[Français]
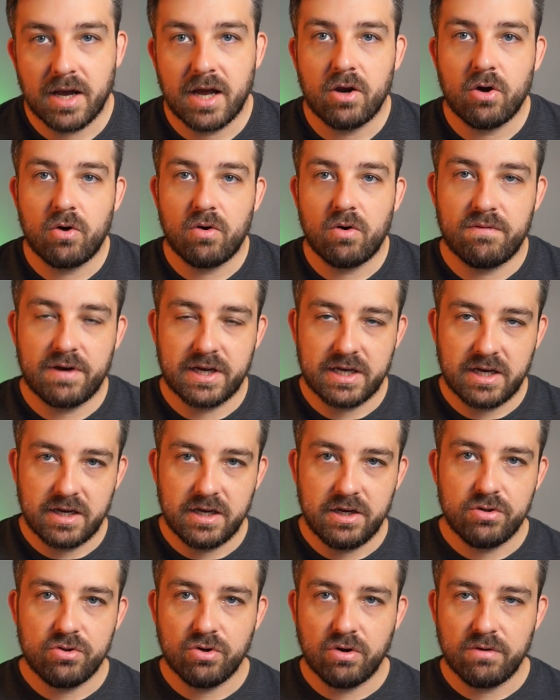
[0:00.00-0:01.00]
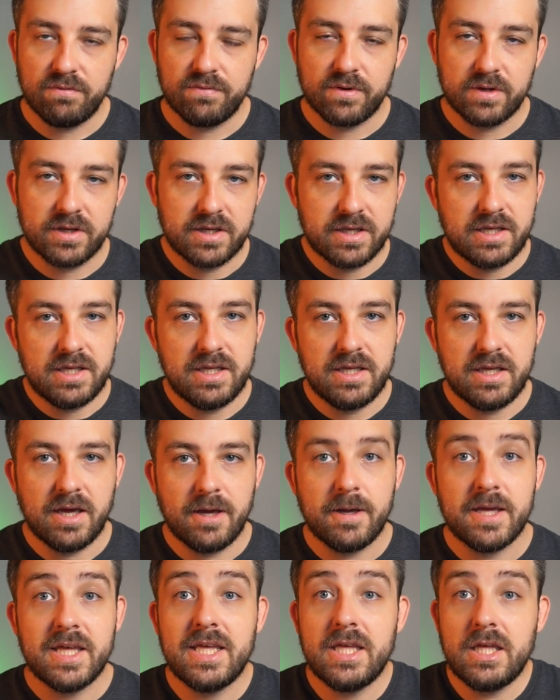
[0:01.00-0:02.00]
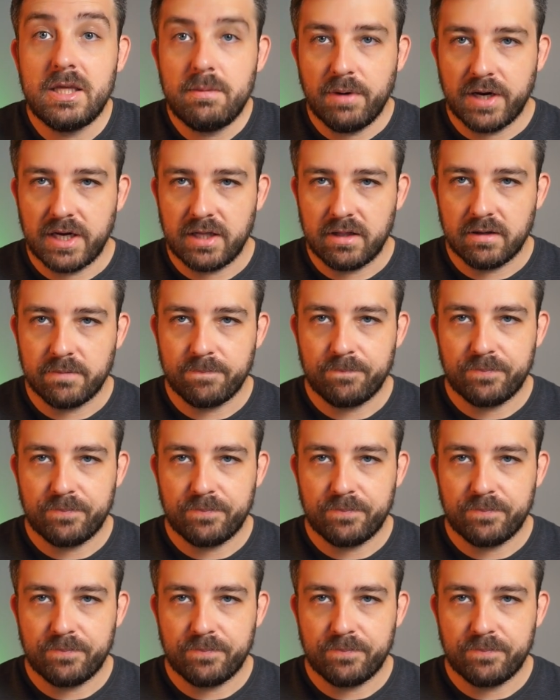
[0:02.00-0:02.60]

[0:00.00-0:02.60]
Alors, créer une offre qui est hybride.